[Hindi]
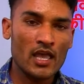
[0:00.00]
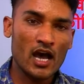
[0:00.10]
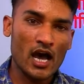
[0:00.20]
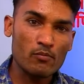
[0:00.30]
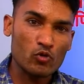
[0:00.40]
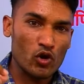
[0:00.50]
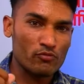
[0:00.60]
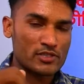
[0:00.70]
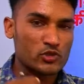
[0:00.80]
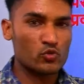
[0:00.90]
हम कोई
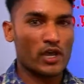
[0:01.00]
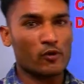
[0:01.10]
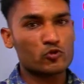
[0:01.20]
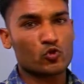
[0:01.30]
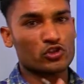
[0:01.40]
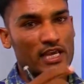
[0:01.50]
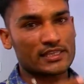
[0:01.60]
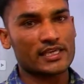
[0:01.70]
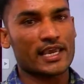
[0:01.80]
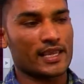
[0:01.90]
वस्तु है उसको देखते
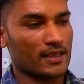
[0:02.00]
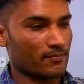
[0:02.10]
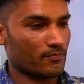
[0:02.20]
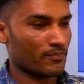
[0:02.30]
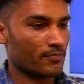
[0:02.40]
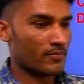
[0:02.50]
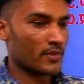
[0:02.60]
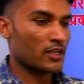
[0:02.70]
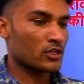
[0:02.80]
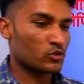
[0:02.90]
हैं
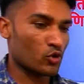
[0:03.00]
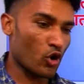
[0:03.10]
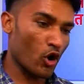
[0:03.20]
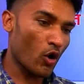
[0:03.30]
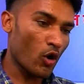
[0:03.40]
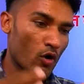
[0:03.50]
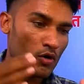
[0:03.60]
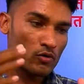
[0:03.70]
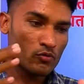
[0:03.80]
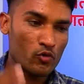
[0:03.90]
तो
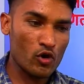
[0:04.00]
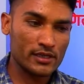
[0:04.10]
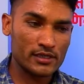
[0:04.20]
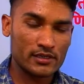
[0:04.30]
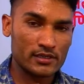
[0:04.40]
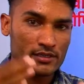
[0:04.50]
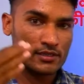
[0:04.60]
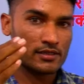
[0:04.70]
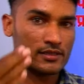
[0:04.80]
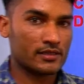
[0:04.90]
वो
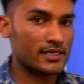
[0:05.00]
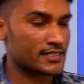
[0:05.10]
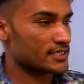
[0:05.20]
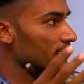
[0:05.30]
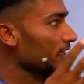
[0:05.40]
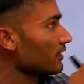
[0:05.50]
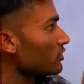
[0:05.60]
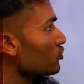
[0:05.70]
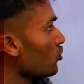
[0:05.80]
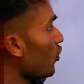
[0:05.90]
किस
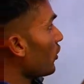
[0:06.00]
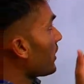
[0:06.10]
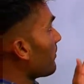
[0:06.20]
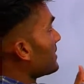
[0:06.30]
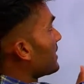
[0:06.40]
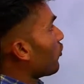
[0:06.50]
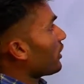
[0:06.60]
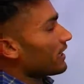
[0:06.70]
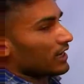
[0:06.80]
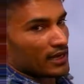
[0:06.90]
जो इनमें से कोई
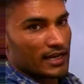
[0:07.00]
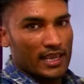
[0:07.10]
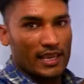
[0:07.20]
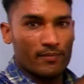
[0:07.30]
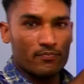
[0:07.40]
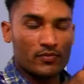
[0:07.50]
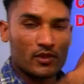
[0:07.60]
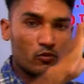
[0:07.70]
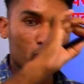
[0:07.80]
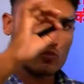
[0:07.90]
एक कारण है
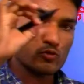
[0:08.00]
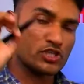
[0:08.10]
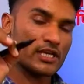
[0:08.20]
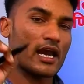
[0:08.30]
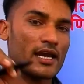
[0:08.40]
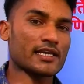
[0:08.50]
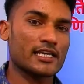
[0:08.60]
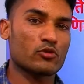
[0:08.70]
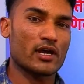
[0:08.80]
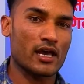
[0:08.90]
उसी कारण के
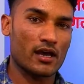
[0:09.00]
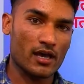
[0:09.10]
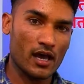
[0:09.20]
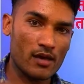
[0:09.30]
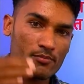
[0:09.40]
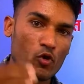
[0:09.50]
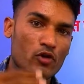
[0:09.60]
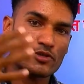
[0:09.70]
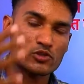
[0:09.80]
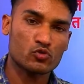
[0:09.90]
द्वारा हम कोई वस्तु